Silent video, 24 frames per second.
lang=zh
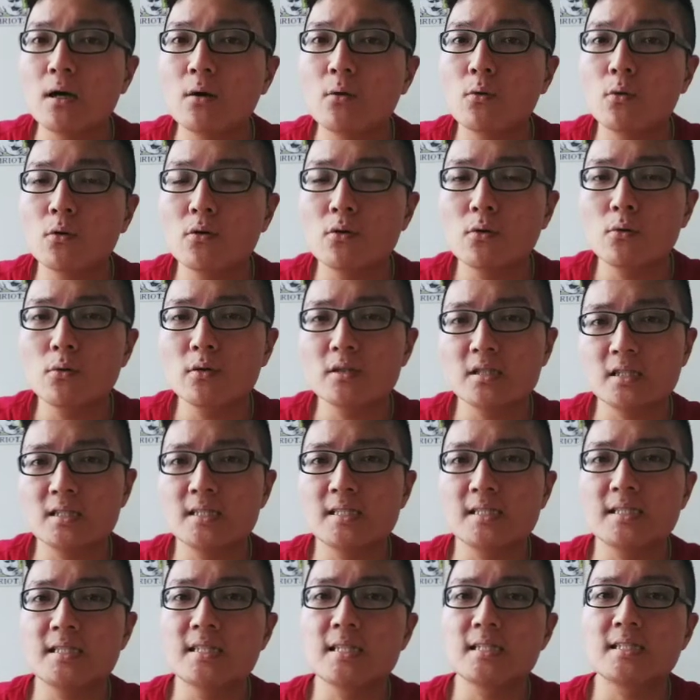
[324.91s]
或或者
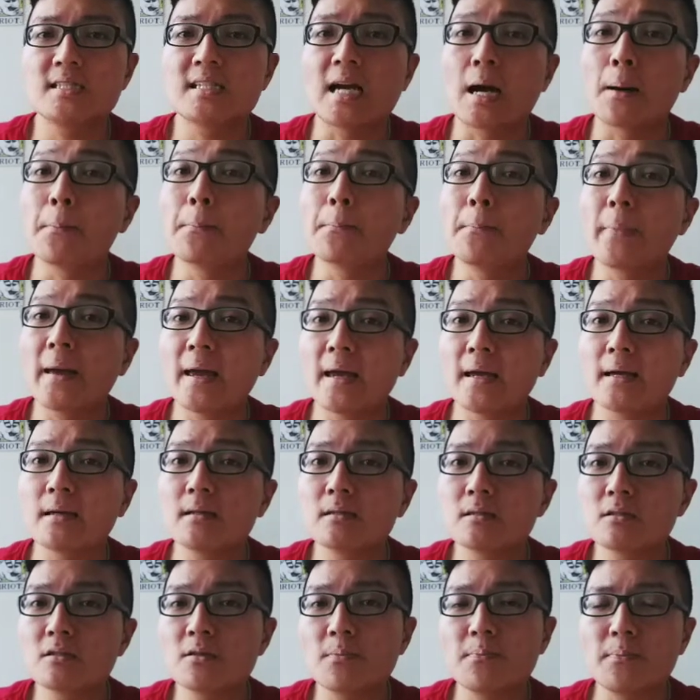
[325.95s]
是一些长辈，
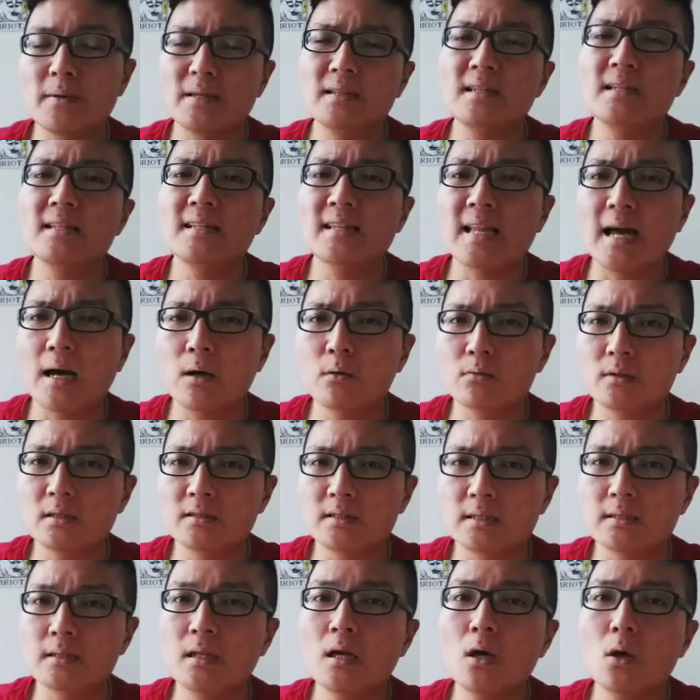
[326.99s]
就是比你老的
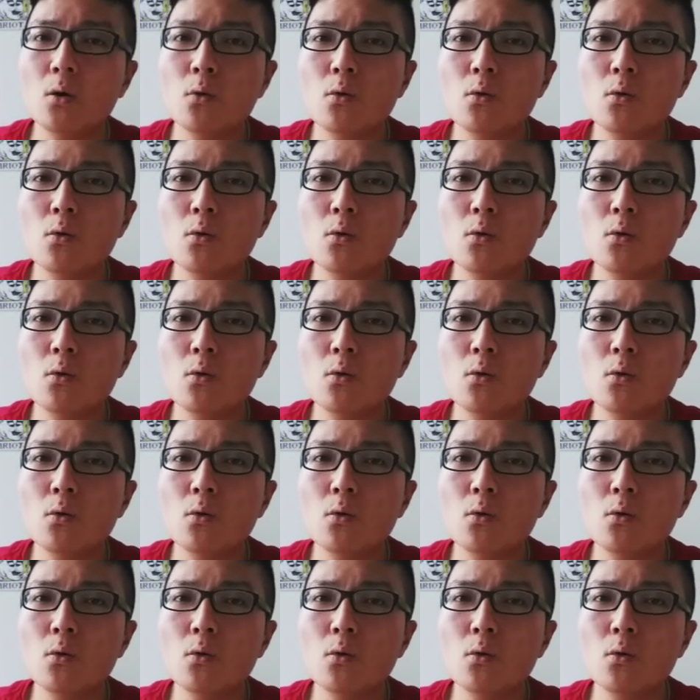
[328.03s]
人，